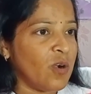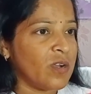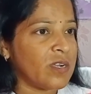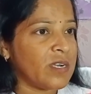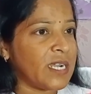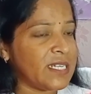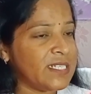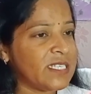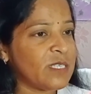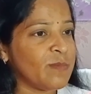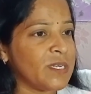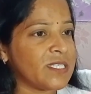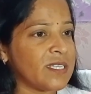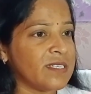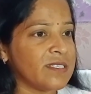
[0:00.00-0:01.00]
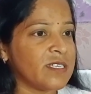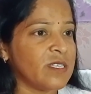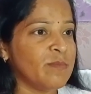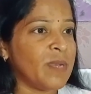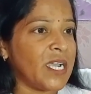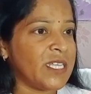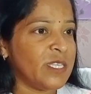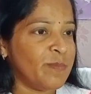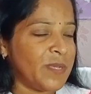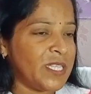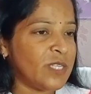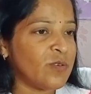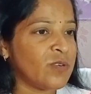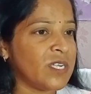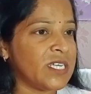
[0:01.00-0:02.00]
और राज्यसभा सांसद भाई
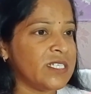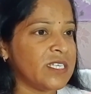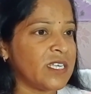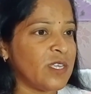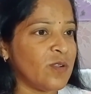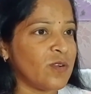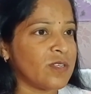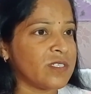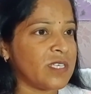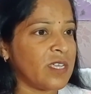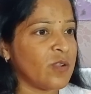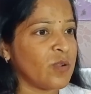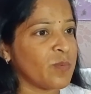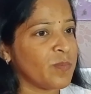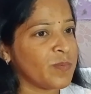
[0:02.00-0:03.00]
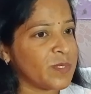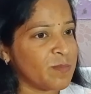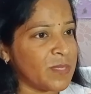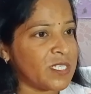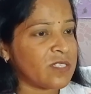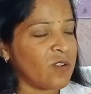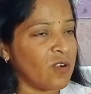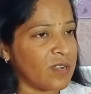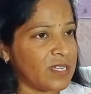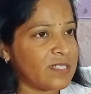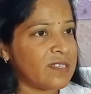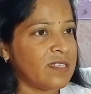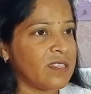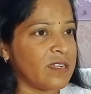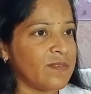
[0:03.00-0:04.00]
दीपेंद्र हुड्डा जी की ओर से और समस्त कांग्रेस
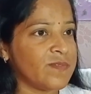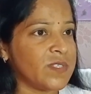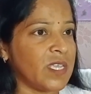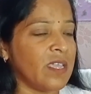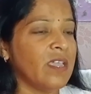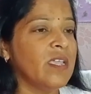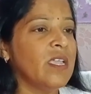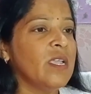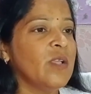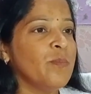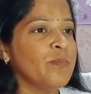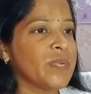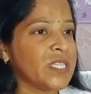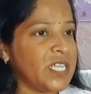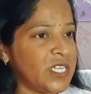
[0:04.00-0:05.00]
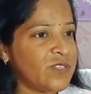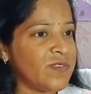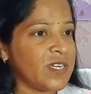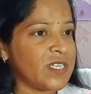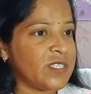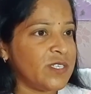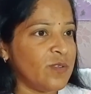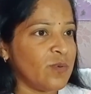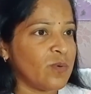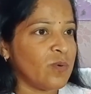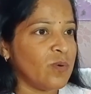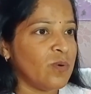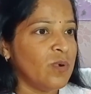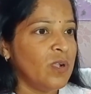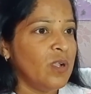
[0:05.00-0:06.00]
की तरफ से प्रदेशवासियों
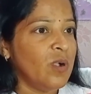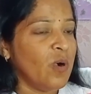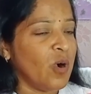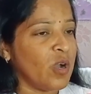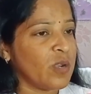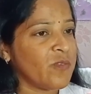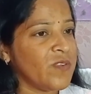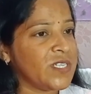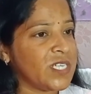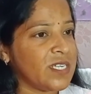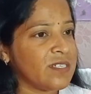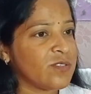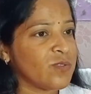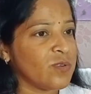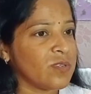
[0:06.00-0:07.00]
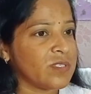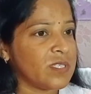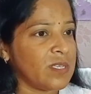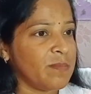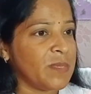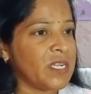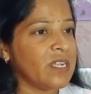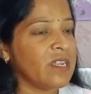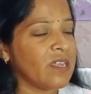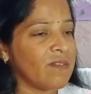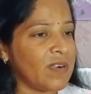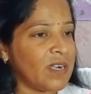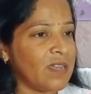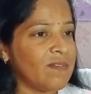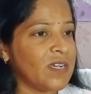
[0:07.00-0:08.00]
को और विशेष तौर से मेरे
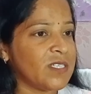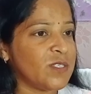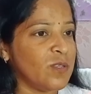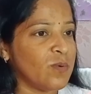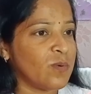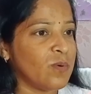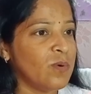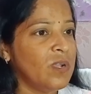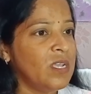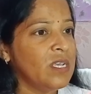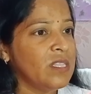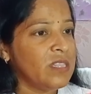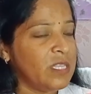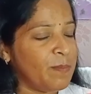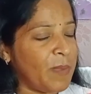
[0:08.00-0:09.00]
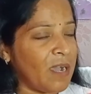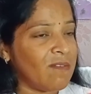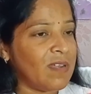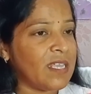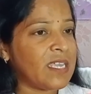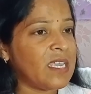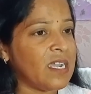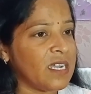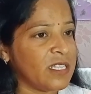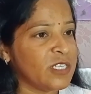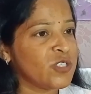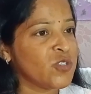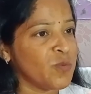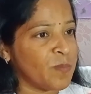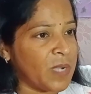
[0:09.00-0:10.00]
नरवाणा वासियों को दीपावली की
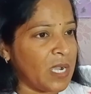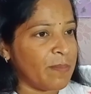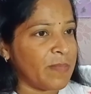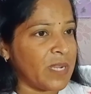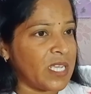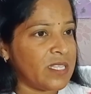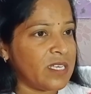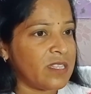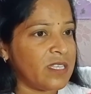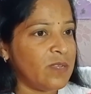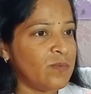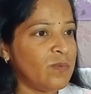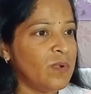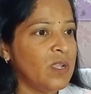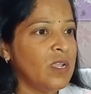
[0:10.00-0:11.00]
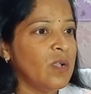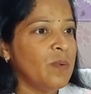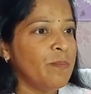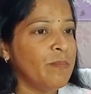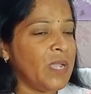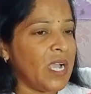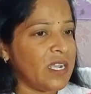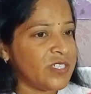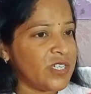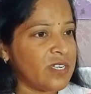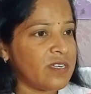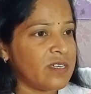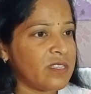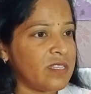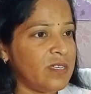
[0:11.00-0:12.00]
हार्दिक शुभकामनाएं देती हूँ मैं आशा
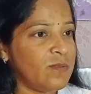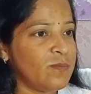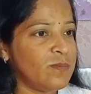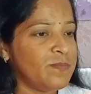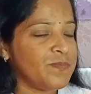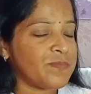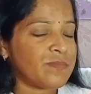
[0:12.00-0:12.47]
करती हूँ